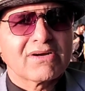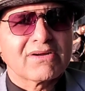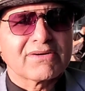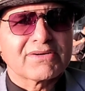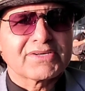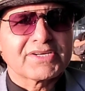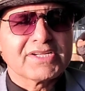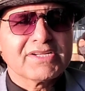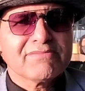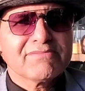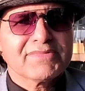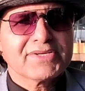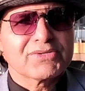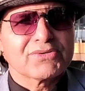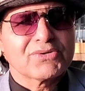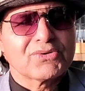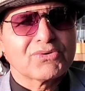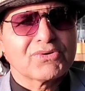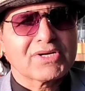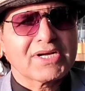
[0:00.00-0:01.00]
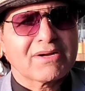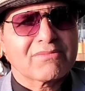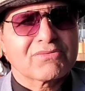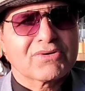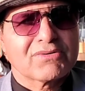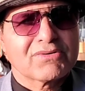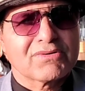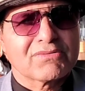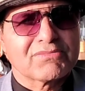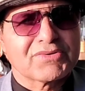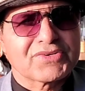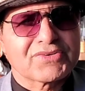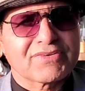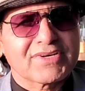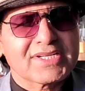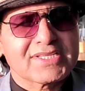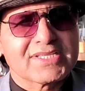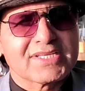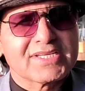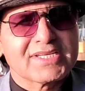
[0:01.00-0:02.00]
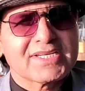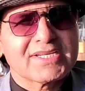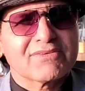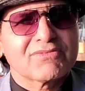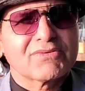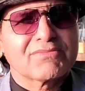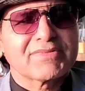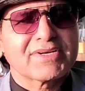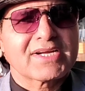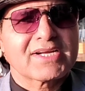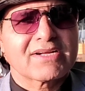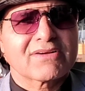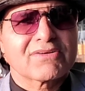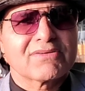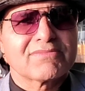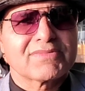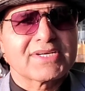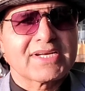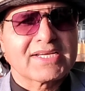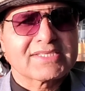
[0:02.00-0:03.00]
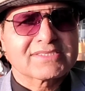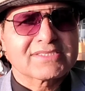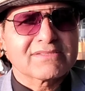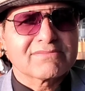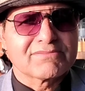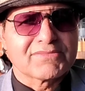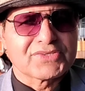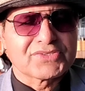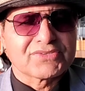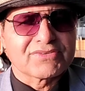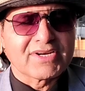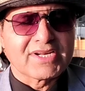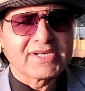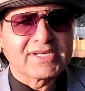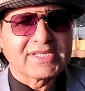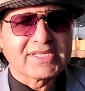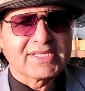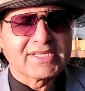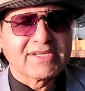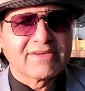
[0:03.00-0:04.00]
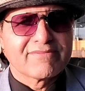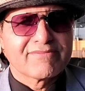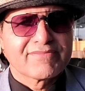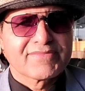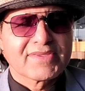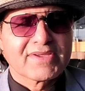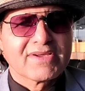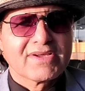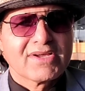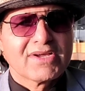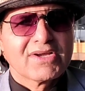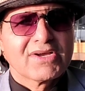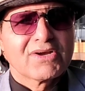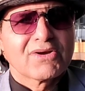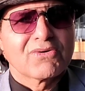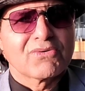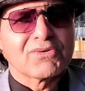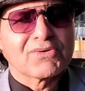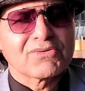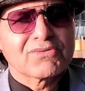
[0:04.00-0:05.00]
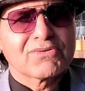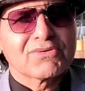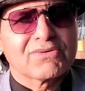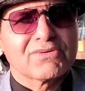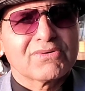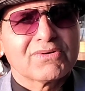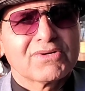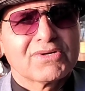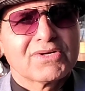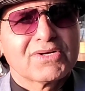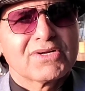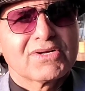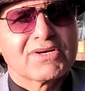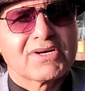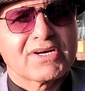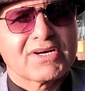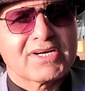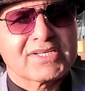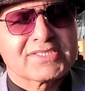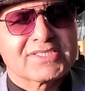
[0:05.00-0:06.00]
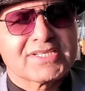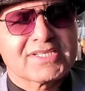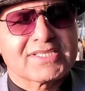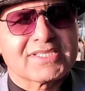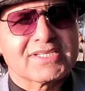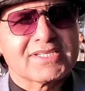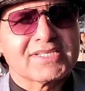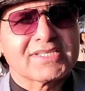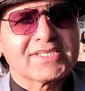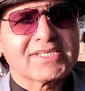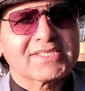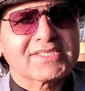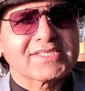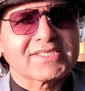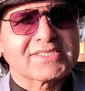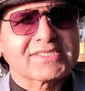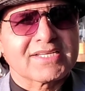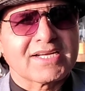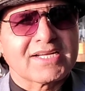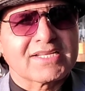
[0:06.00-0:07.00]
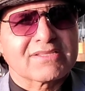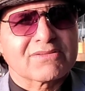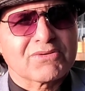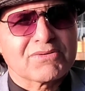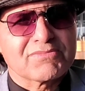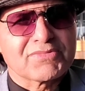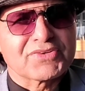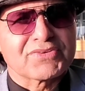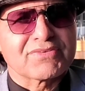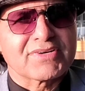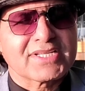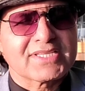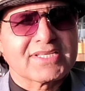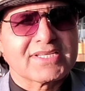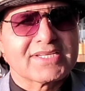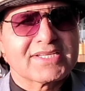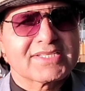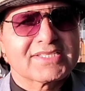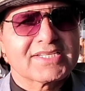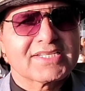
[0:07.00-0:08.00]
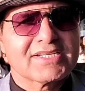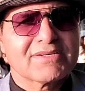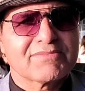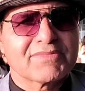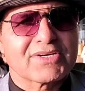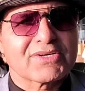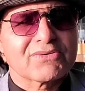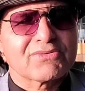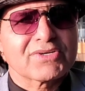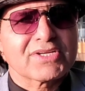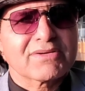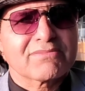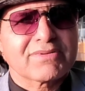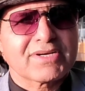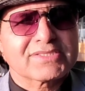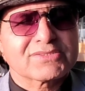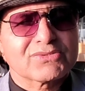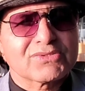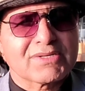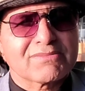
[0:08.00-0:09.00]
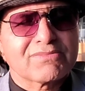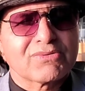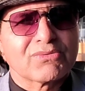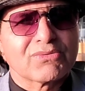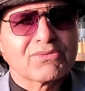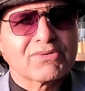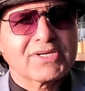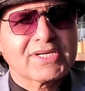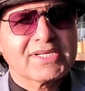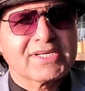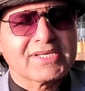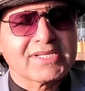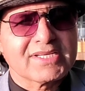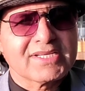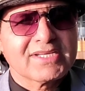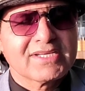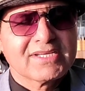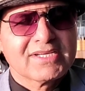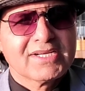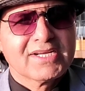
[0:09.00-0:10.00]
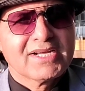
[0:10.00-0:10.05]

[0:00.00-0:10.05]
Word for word: और टीम में जो लोग आपको वो मशवरा दे रहे हैं वो मेरा ख्याल कोई मुनासब मशवरा नहीं है उनको अच्छे तरीके के साथ कोई मशवरा देना चाहिए मगर उनके पास जब हो गई नहीं